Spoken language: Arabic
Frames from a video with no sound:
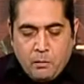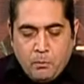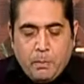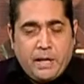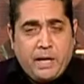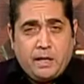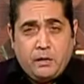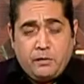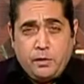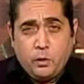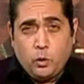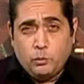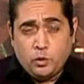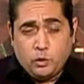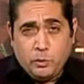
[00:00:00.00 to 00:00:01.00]
امبارح كان في
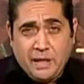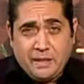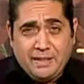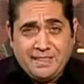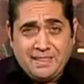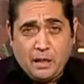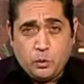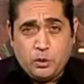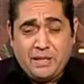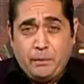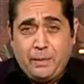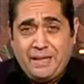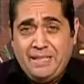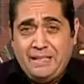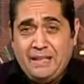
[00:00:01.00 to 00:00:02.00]

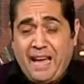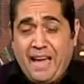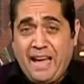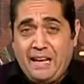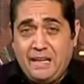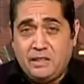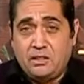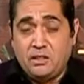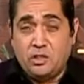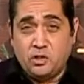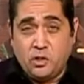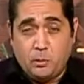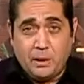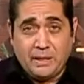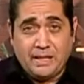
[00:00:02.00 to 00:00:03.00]
579 حاله
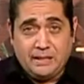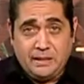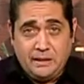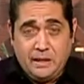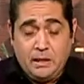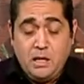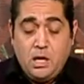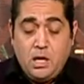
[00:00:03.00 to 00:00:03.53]
اصابه جديده